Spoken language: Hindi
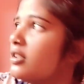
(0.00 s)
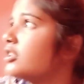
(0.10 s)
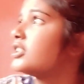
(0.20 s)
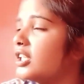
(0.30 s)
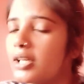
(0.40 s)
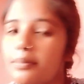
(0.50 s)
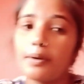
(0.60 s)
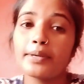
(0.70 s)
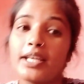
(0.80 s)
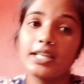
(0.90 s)
इसीलिए अब
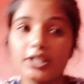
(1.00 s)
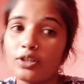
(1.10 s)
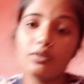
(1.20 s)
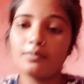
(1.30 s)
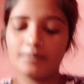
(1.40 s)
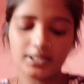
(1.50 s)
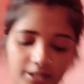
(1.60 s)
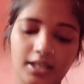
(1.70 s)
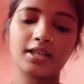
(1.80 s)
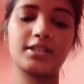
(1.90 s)
अभी खिड़की को हम
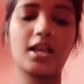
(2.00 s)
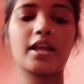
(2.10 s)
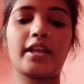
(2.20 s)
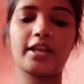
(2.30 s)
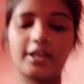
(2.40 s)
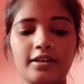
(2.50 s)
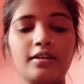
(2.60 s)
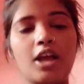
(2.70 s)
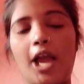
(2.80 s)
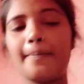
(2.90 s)
बंद करने जा रहे हैं
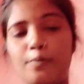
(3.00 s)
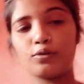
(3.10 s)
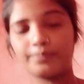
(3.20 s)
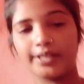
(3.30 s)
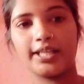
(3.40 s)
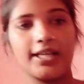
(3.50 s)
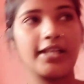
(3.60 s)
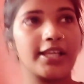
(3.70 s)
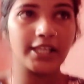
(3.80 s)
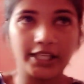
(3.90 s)
आप लोग भी
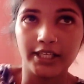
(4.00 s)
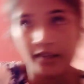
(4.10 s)
खिड़की